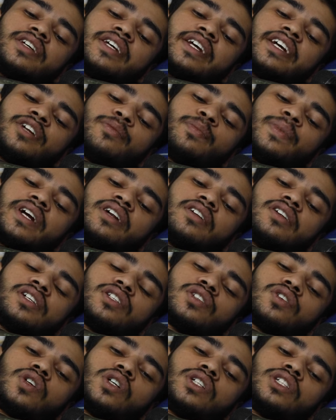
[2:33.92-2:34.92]
এখানে
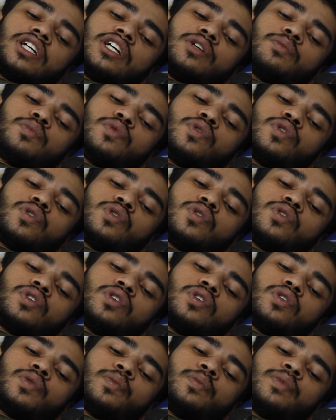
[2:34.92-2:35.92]
ব্যান্ডেজ করে তারপরও
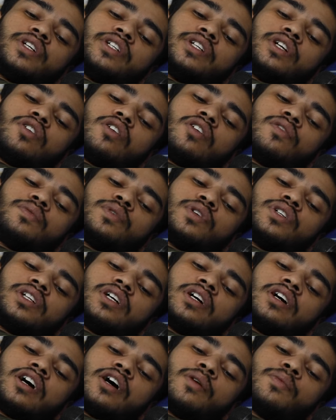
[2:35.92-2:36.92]
ব্লিডিং অফ হয়
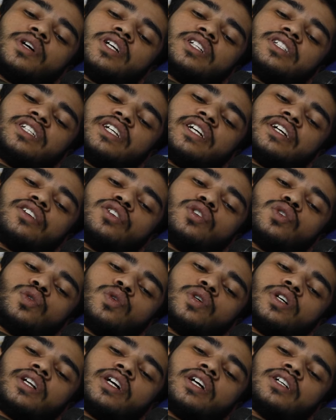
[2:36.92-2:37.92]
না আমাকে যেখানে
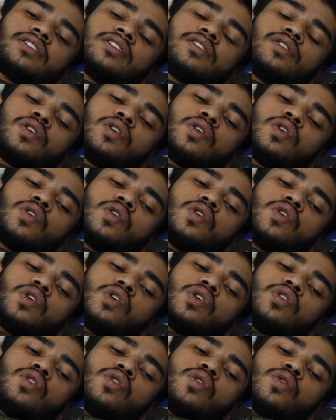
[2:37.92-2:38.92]
শুয়ে রাখছিল
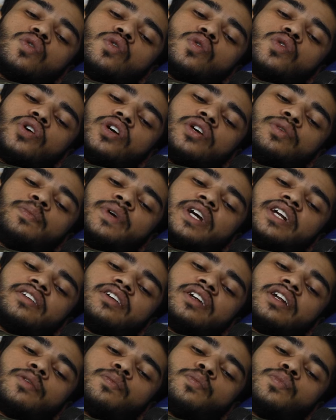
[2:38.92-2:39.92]
ওই
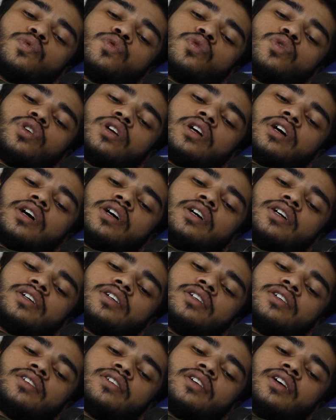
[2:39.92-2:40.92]
ব্যাডটা পুরোটা
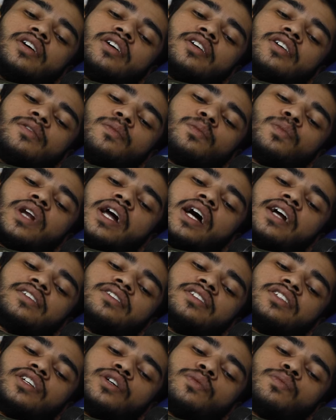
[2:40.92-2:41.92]
ব্লাড
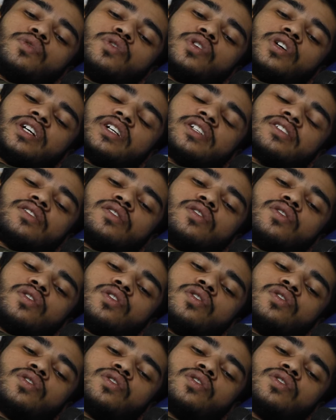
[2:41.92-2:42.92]
দিয়ে ভরে গেছিল
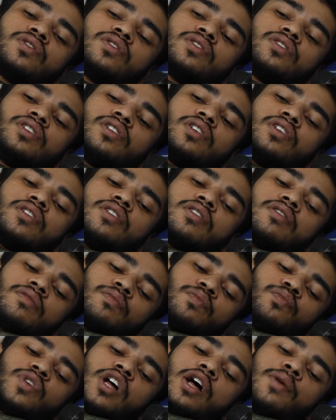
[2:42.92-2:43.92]

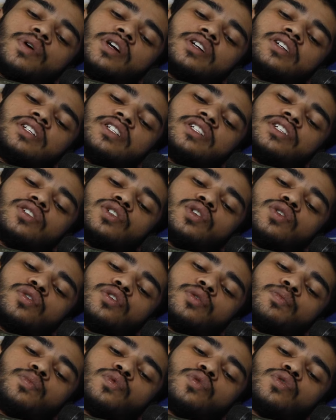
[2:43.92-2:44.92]
আমার নিচের
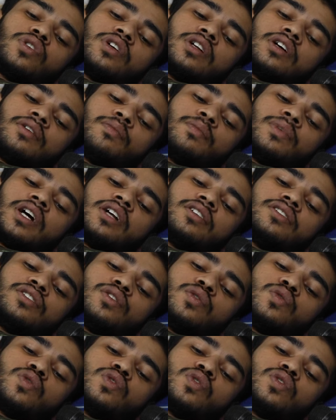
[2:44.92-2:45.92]
শরীর পুরোটা ব্লাড
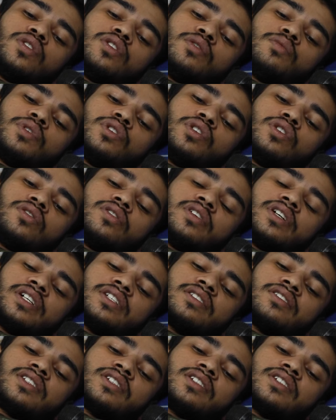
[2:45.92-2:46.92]
দিয়ে গুসলের মতো হয়ে
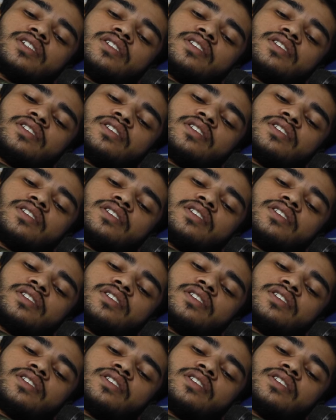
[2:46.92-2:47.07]
গেছে